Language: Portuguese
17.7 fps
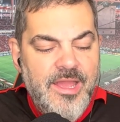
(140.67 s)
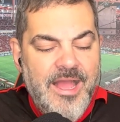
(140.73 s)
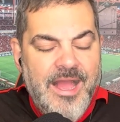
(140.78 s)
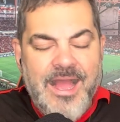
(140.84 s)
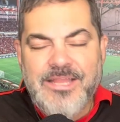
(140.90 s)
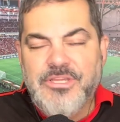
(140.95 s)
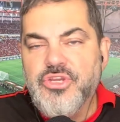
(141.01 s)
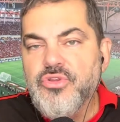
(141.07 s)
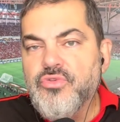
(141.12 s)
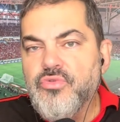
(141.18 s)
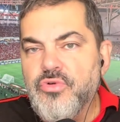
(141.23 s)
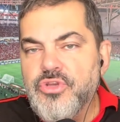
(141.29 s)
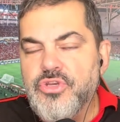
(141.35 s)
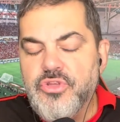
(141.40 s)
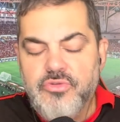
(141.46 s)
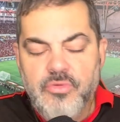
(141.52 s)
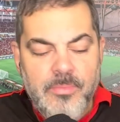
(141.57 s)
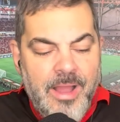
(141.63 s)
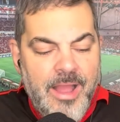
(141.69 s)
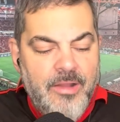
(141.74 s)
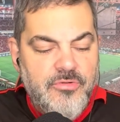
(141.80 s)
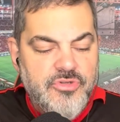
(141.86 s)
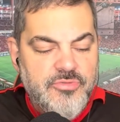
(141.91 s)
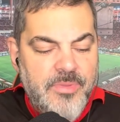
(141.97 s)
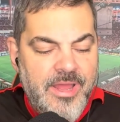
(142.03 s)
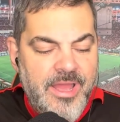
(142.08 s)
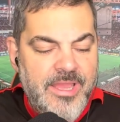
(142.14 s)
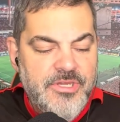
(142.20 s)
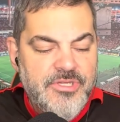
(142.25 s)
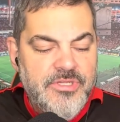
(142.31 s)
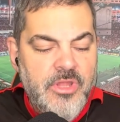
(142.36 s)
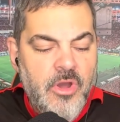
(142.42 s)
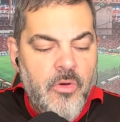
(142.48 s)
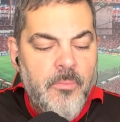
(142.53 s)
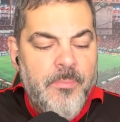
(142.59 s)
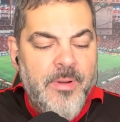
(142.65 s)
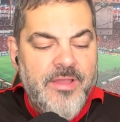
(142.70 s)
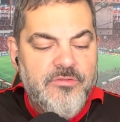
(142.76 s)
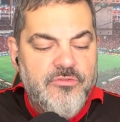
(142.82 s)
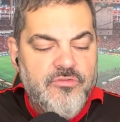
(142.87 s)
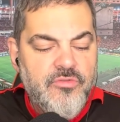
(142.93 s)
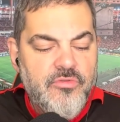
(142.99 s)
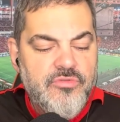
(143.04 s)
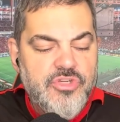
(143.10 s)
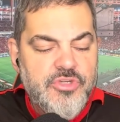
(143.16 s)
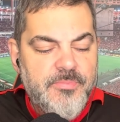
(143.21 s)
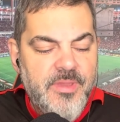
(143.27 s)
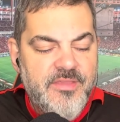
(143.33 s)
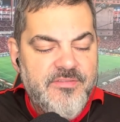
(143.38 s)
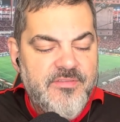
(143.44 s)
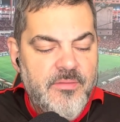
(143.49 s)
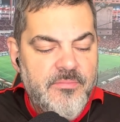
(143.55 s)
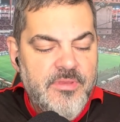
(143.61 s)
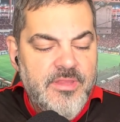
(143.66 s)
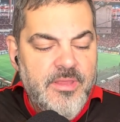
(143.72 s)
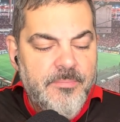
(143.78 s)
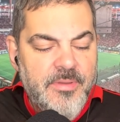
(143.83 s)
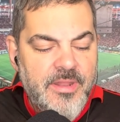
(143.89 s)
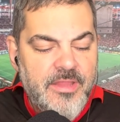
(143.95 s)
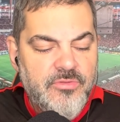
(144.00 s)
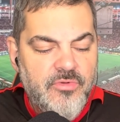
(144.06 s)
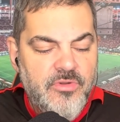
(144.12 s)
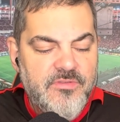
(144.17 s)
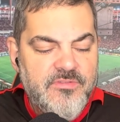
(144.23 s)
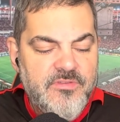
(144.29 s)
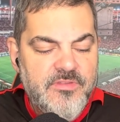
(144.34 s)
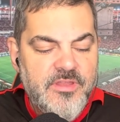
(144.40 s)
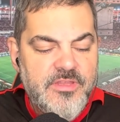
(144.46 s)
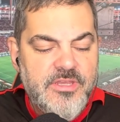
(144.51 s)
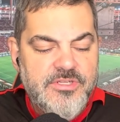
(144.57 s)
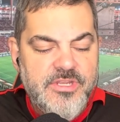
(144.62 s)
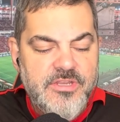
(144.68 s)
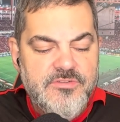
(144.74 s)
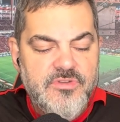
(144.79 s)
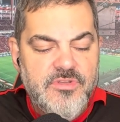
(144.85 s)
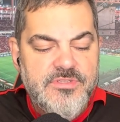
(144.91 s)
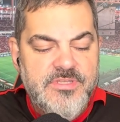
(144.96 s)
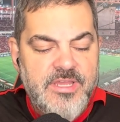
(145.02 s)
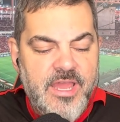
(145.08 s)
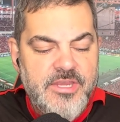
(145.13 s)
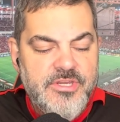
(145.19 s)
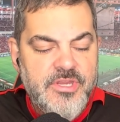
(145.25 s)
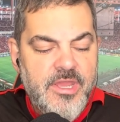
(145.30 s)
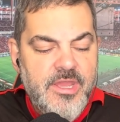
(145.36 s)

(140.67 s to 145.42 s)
A atitude do Marcos Braz não passou despercebida pela torcida nas redes sociais.